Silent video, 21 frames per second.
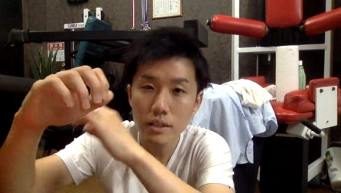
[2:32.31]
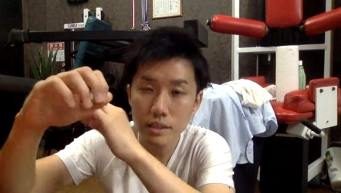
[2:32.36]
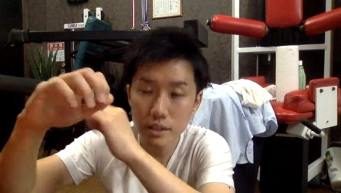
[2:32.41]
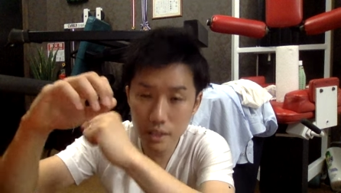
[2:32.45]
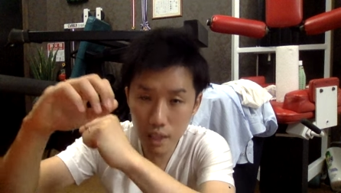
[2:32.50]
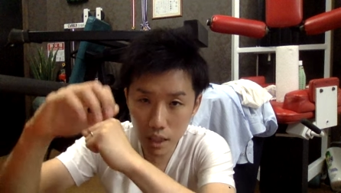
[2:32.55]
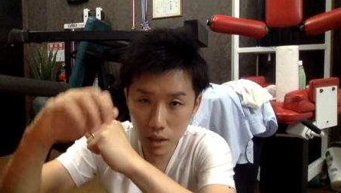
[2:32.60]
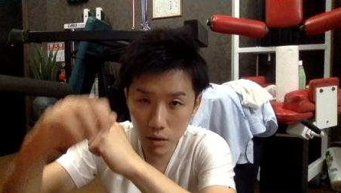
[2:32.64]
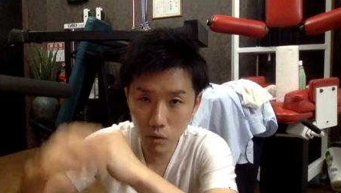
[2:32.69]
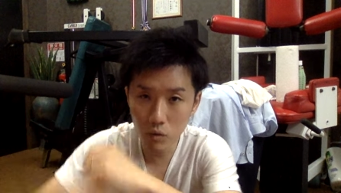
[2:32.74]

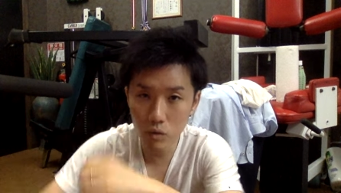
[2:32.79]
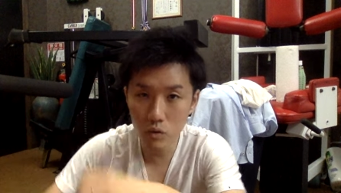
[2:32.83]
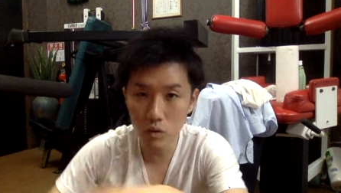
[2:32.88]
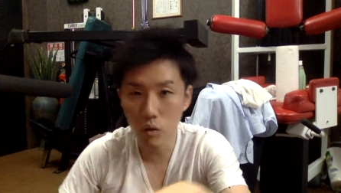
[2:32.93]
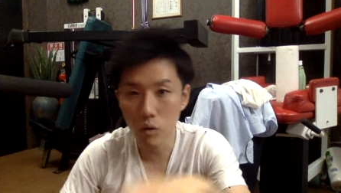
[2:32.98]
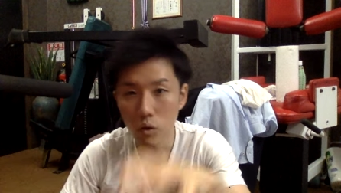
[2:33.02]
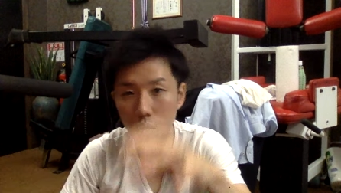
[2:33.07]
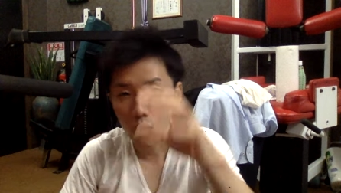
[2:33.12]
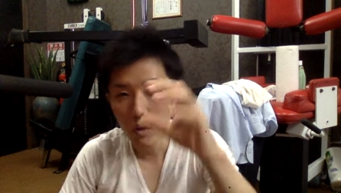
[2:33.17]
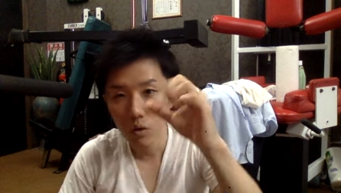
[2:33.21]
じゃあ今
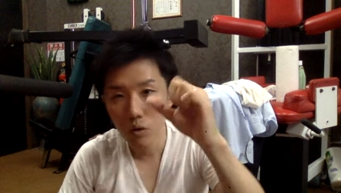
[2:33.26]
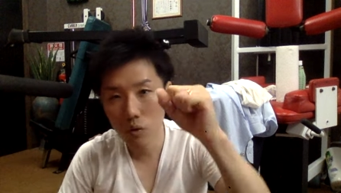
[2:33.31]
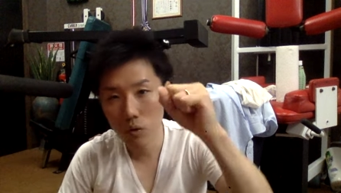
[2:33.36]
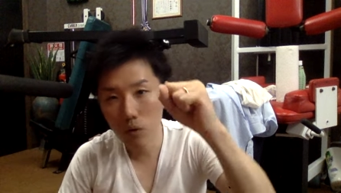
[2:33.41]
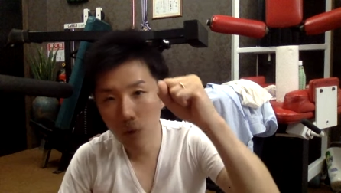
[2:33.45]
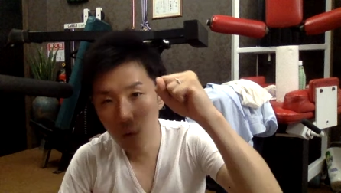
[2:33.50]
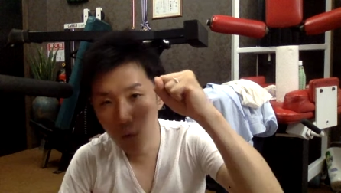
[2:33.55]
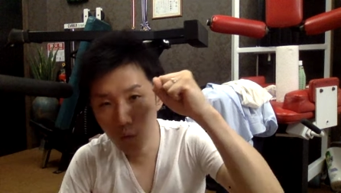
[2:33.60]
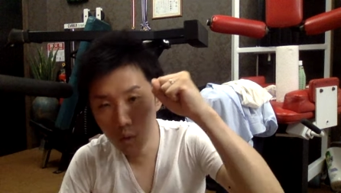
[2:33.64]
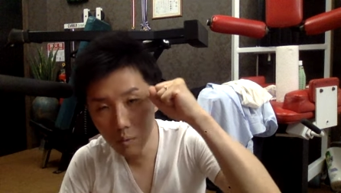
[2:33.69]
度、こ
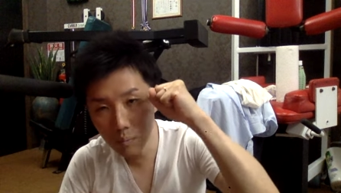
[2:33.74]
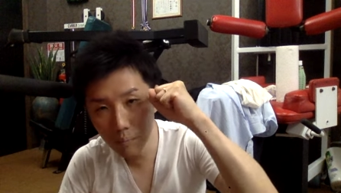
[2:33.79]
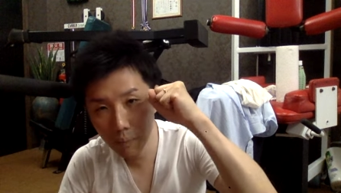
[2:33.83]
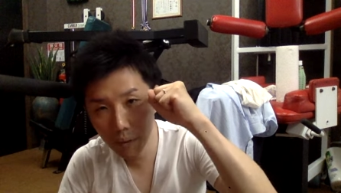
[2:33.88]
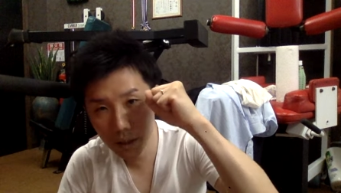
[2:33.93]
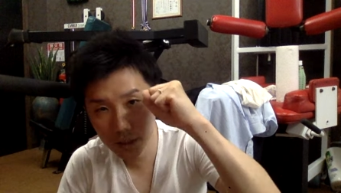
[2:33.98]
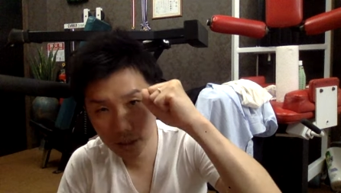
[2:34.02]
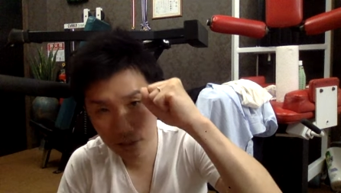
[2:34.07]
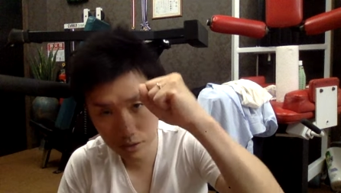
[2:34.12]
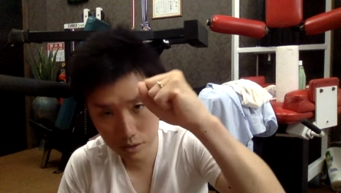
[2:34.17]
の
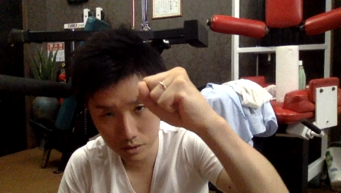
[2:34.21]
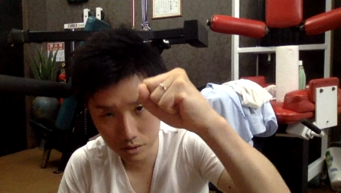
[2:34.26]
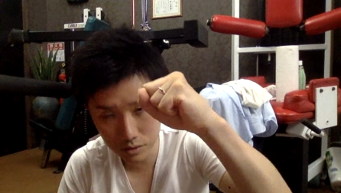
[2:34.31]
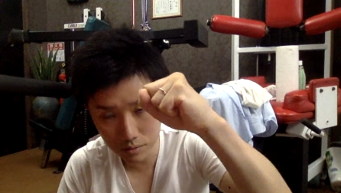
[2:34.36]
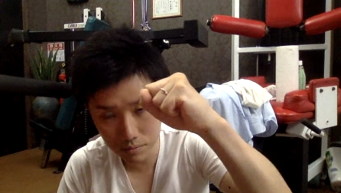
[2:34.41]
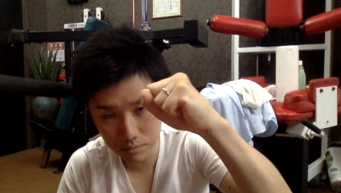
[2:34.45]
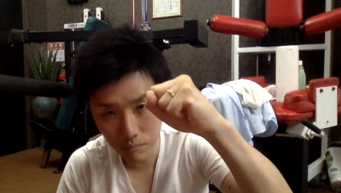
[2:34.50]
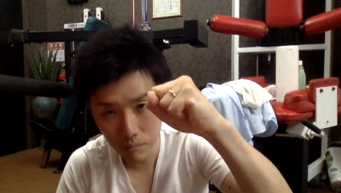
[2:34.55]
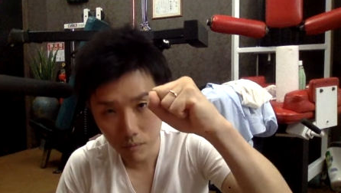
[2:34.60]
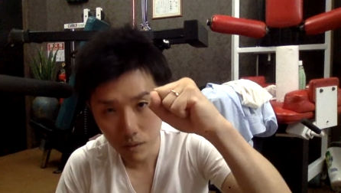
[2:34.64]
ホームページ作る。
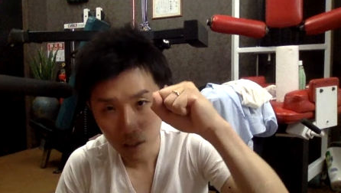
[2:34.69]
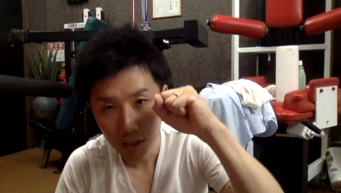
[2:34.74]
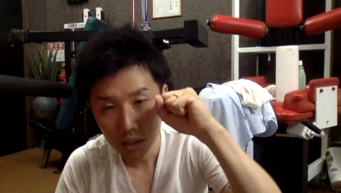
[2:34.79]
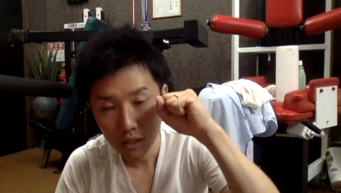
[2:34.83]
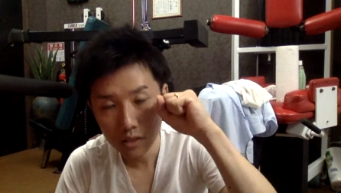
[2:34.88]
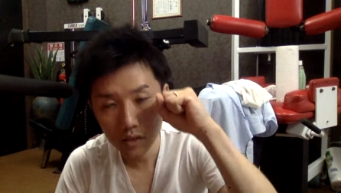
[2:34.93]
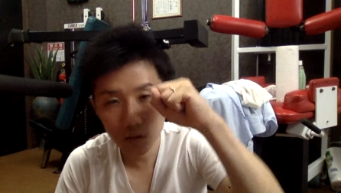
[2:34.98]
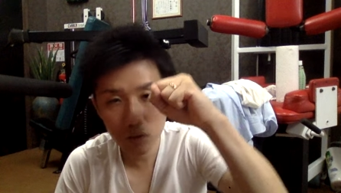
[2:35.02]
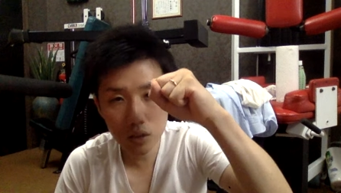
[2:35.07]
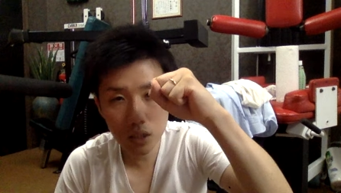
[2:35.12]

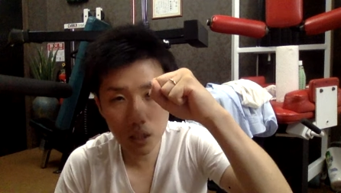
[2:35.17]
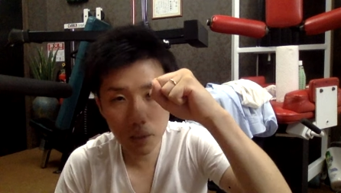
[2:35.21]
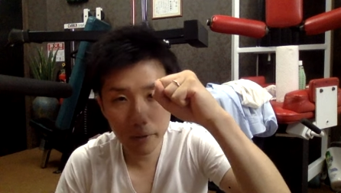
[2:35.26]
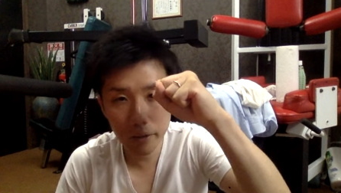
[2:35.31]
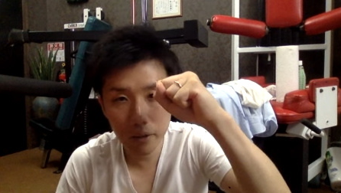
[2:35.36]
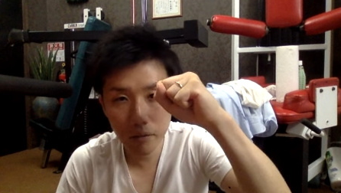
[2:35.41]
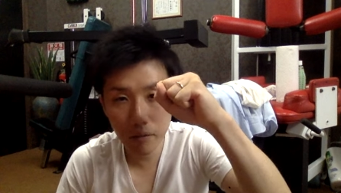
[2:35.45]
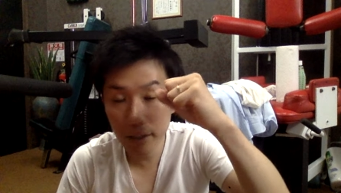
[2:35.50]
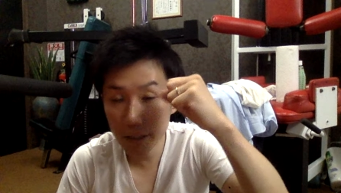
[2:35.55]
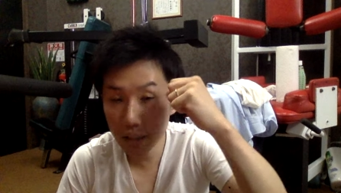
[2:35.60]
そのた
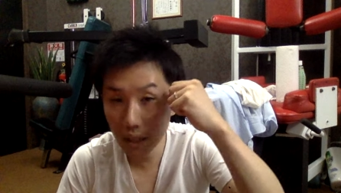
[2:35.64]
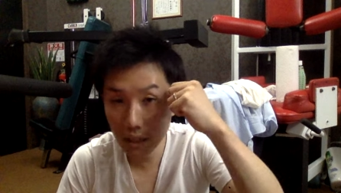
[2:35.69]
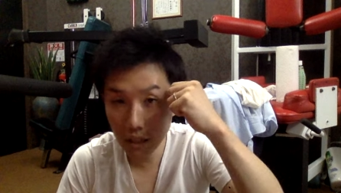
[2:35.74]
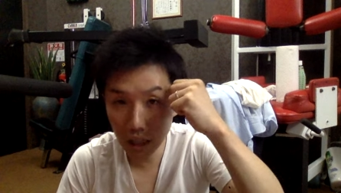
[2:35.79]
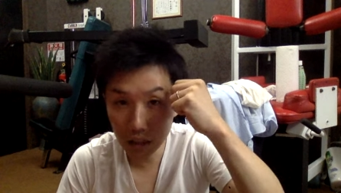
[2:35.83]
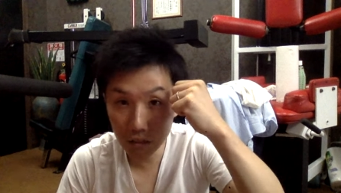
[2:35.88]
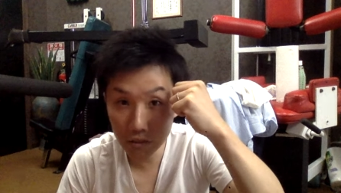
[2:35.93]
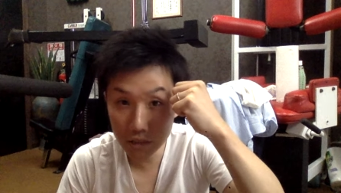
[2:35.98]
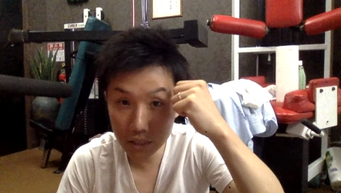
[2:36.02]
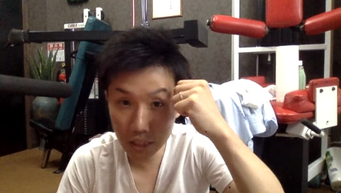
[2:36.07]
めには一体
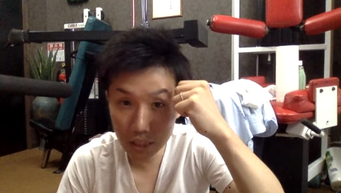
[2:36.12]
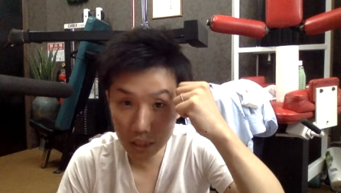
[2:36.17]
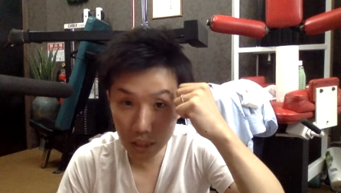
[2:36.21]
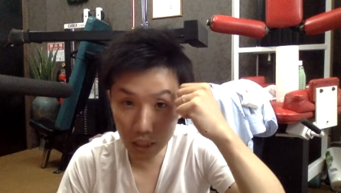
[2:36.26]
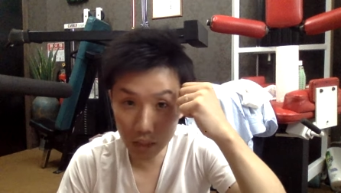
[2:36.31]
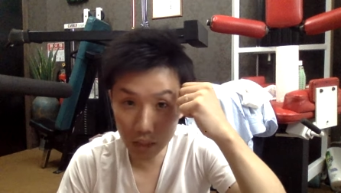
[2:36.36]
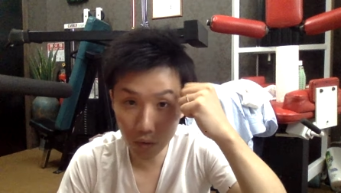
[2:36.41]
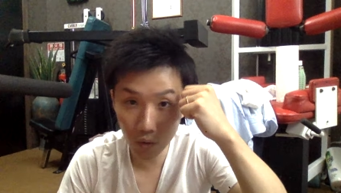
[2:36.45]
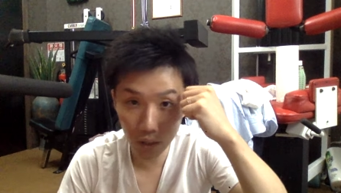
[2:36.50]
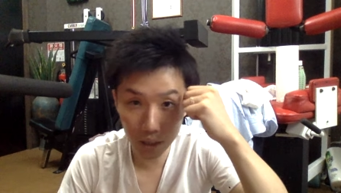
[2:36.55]
何をしていった
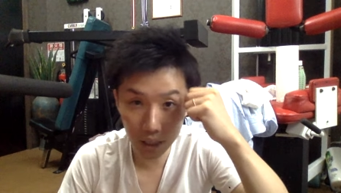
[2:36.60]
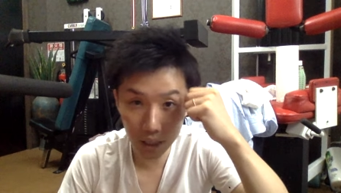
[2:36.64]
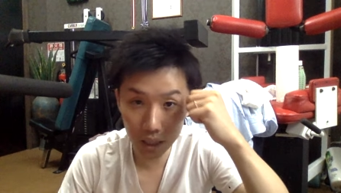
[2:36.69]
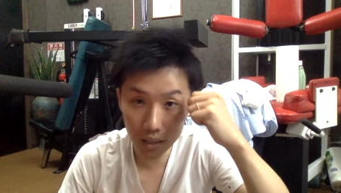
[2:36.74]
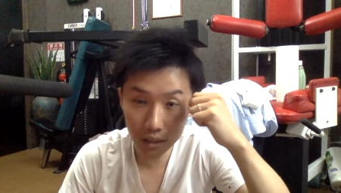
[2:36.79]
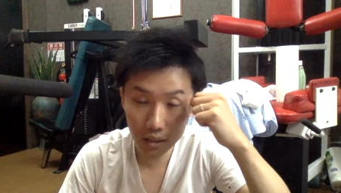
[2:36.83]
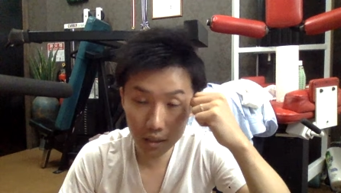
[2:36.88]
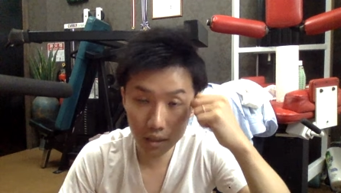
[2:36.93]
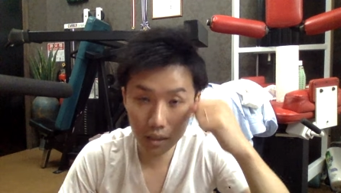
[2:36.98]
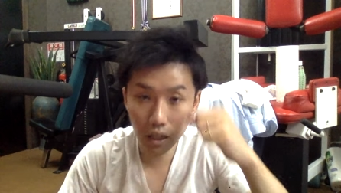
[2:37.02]
らいいのか
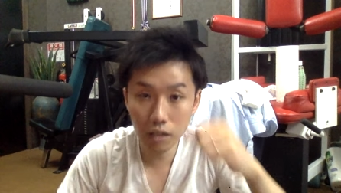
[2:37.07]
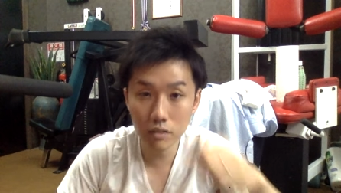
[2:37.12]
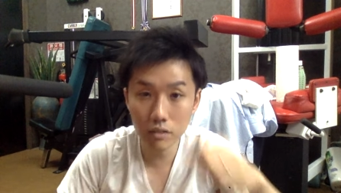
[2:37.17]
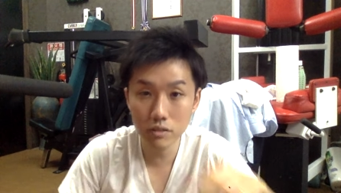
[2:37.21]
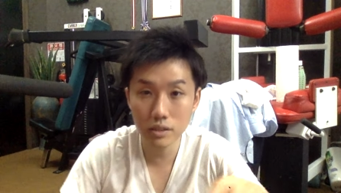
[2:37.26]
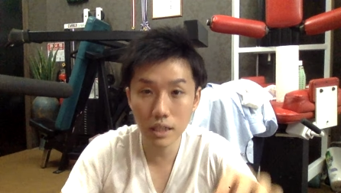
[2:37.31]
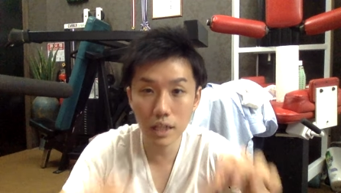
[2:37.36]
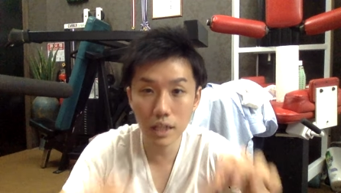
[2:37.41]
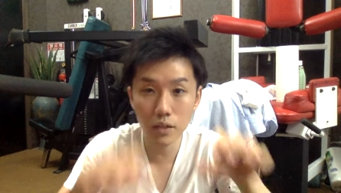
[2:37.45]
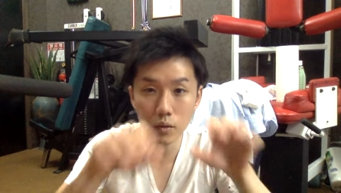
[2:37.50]
なってい
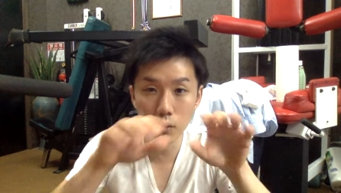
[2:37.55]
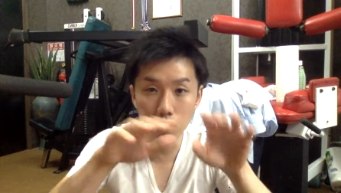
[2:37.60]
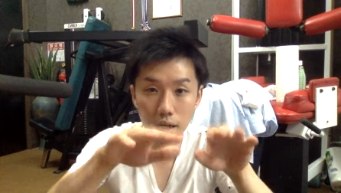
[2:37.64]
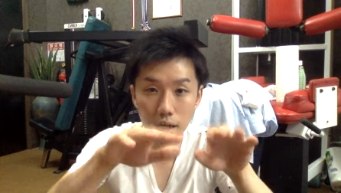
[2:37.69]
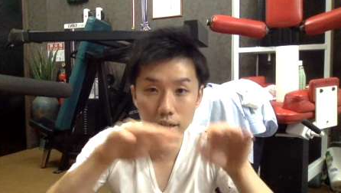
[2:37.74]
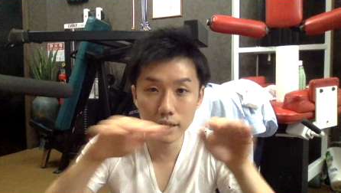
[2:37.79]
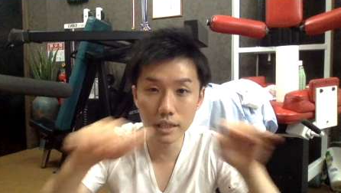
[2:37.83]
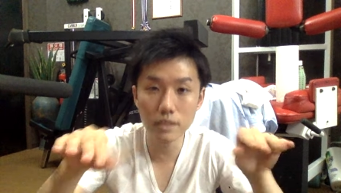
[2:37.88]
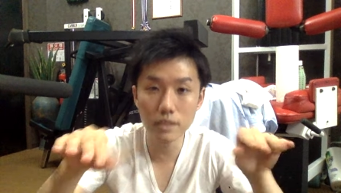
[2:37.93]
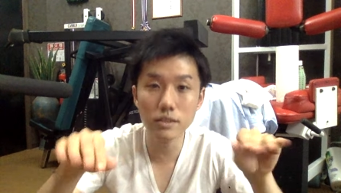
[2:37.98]
う作業を
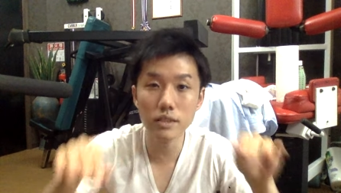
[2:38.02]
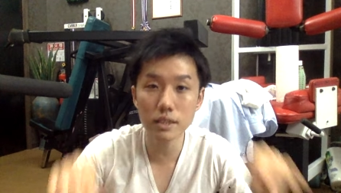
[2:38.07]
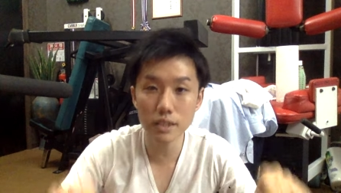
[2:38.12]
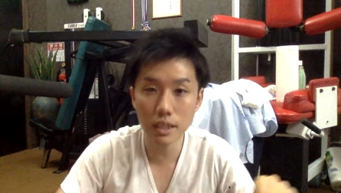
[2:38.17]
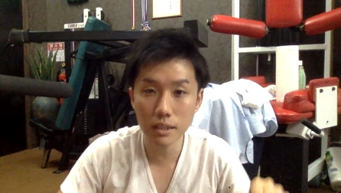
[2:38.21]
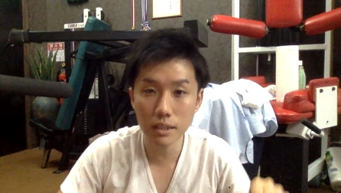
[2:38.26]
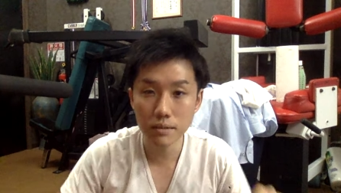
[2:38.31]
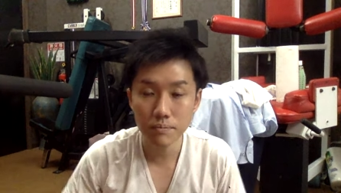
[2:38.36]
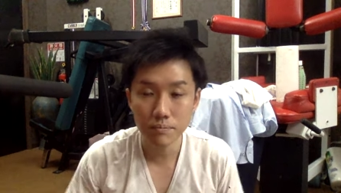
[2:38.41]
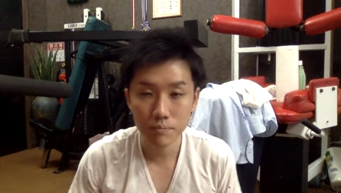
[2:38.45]
書き出すんです
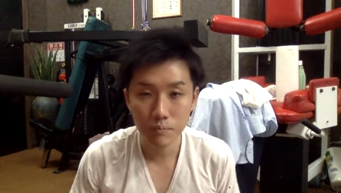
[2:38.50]
ね。